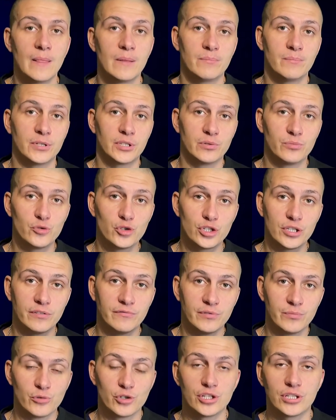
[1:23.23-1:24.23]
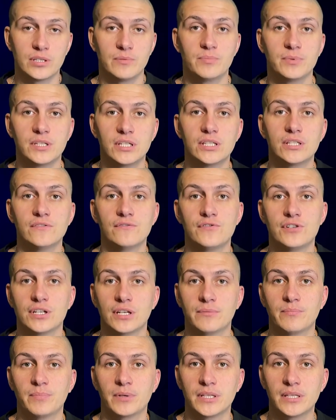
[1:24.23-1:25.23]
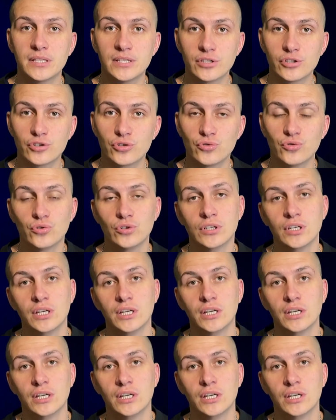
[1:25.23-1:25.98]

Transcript: потому что вы можете перейти в чат-поддержку,